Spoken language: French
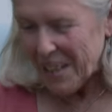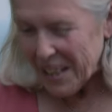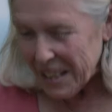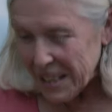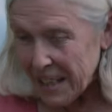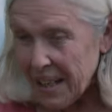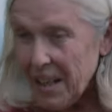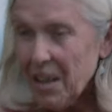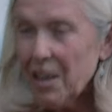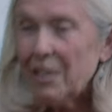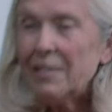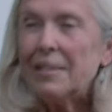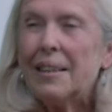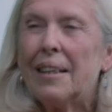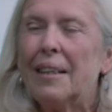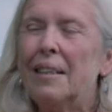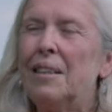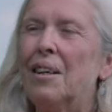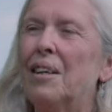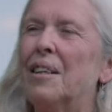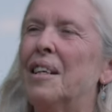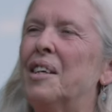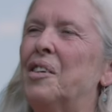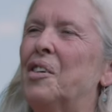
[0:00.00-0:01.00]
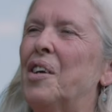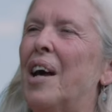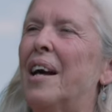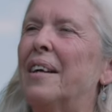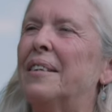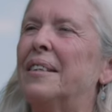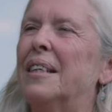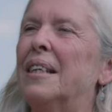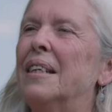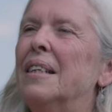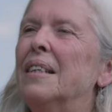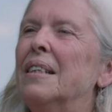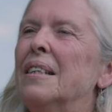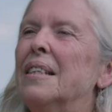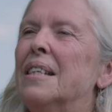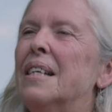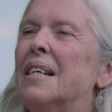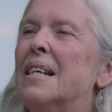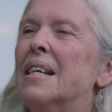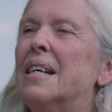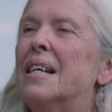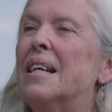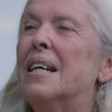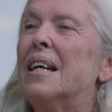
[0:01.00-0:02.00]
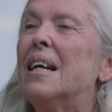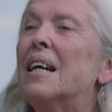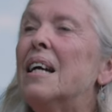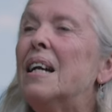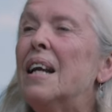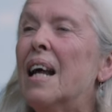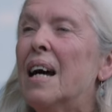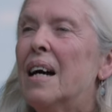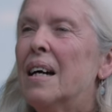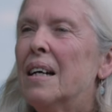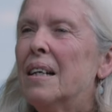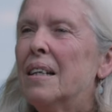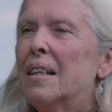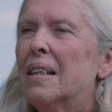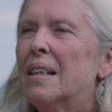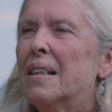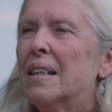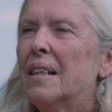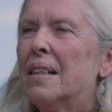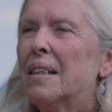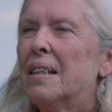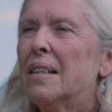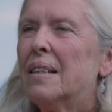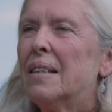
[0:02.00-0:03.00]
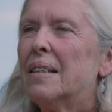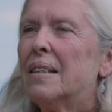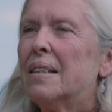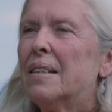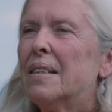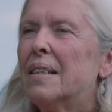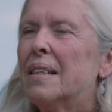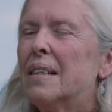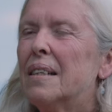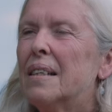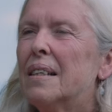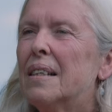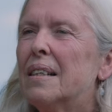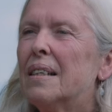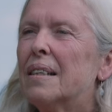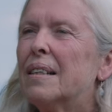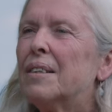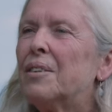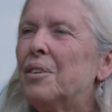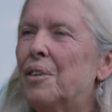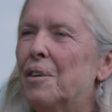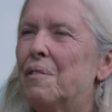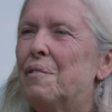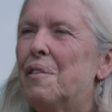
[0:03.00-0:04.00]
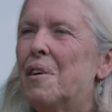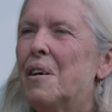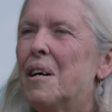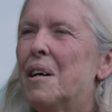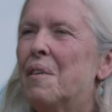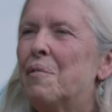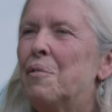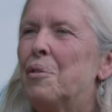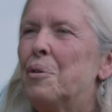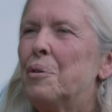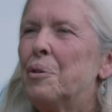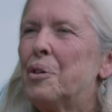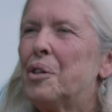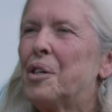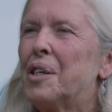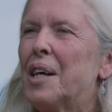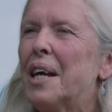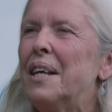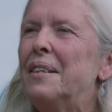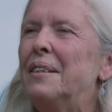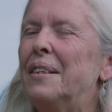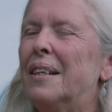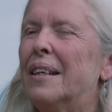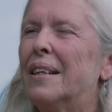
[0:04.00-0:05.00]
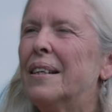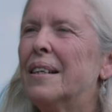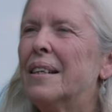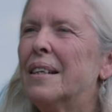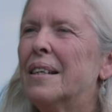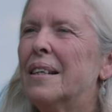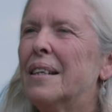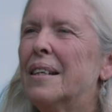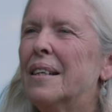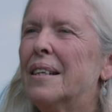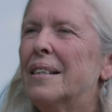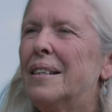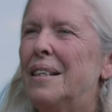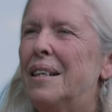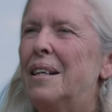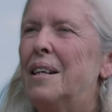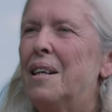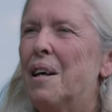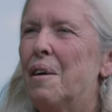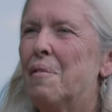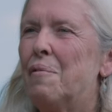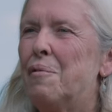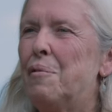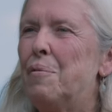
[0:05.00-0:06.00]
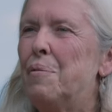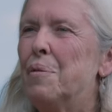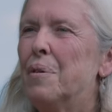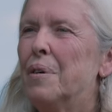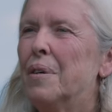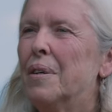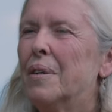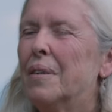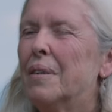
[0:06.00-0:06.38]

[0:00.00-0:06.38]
Il est entré dans les jardins et là, devant un vieux chêne, il l'a vue.